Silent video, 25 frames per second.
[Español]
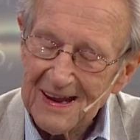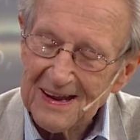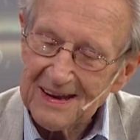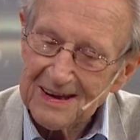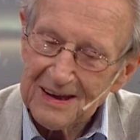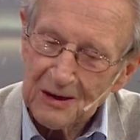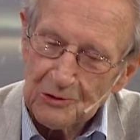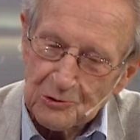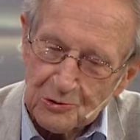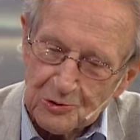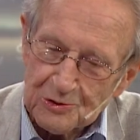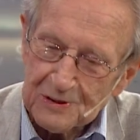
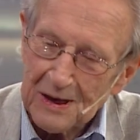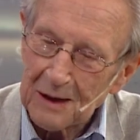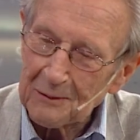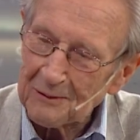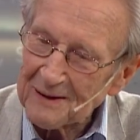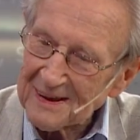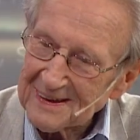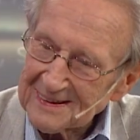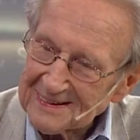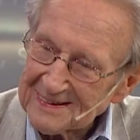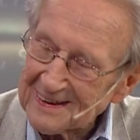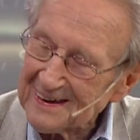Y él
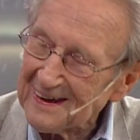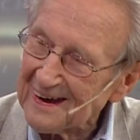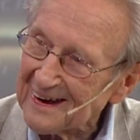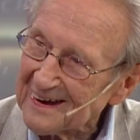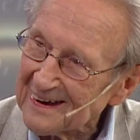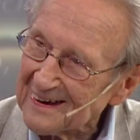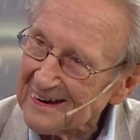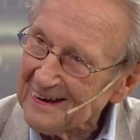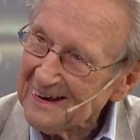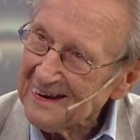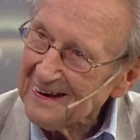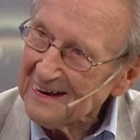usaba
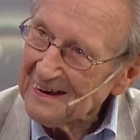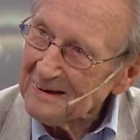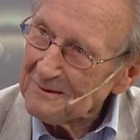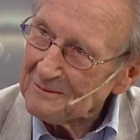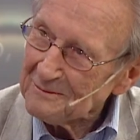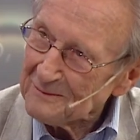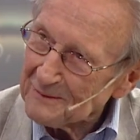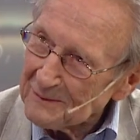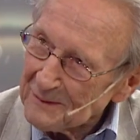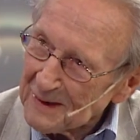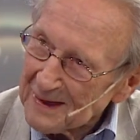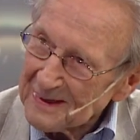ser
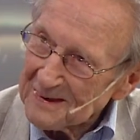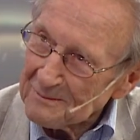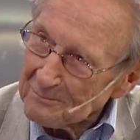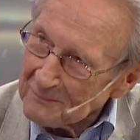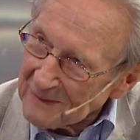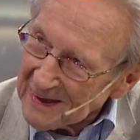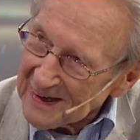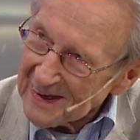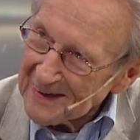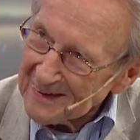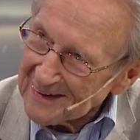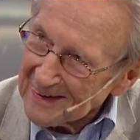eh,
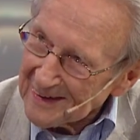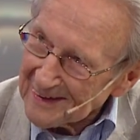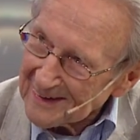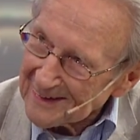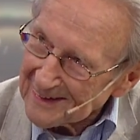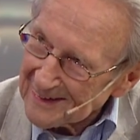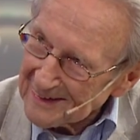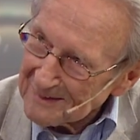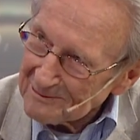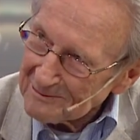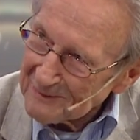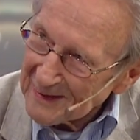
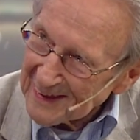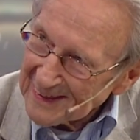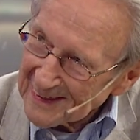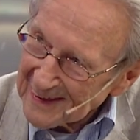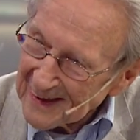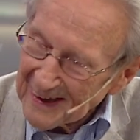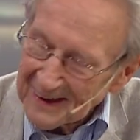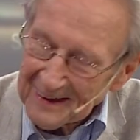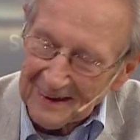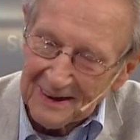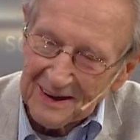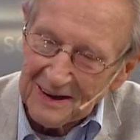líder,
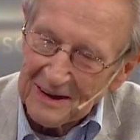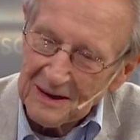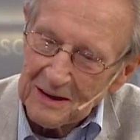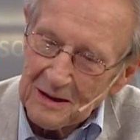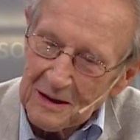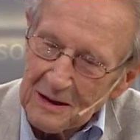vender,